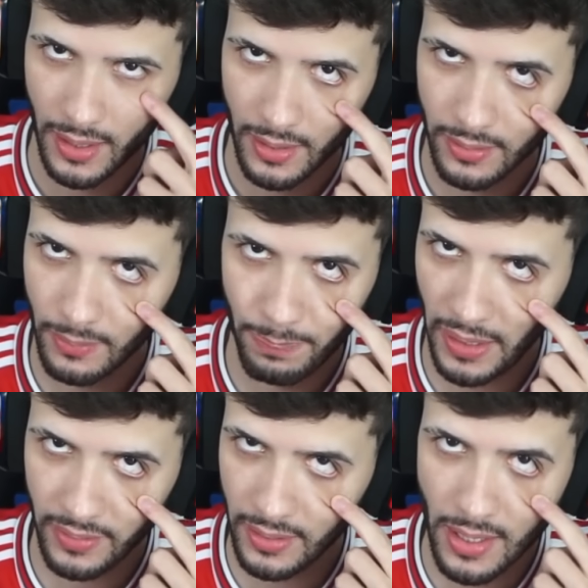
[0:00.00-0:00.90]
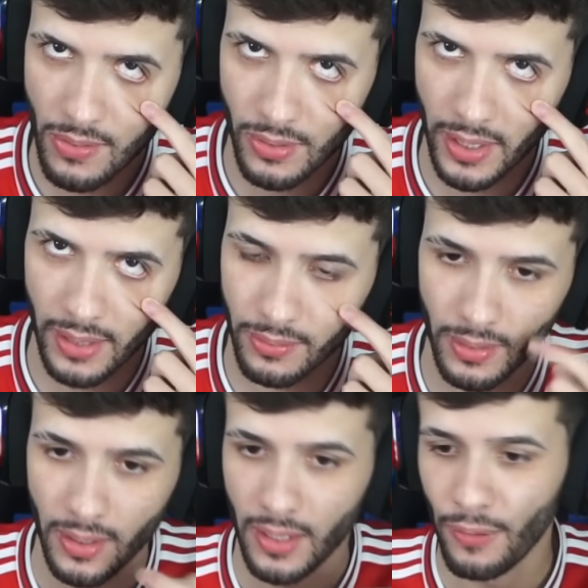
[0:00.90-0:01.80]
Não passa nenhum
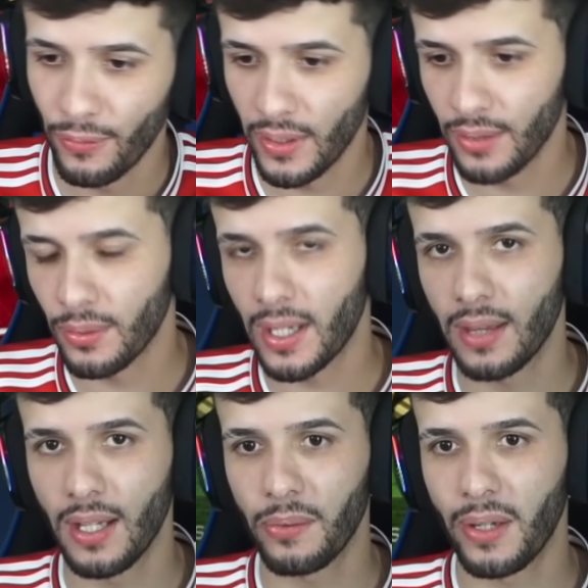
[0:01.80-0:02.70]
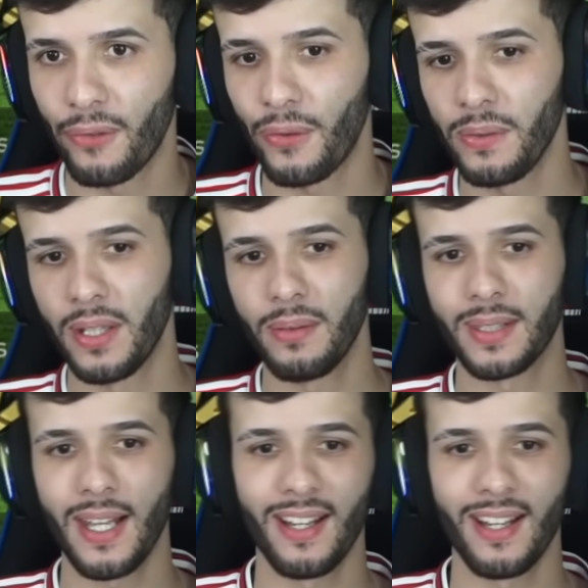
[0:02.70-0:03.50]
jogador fora do radar do Rafão, não, tá?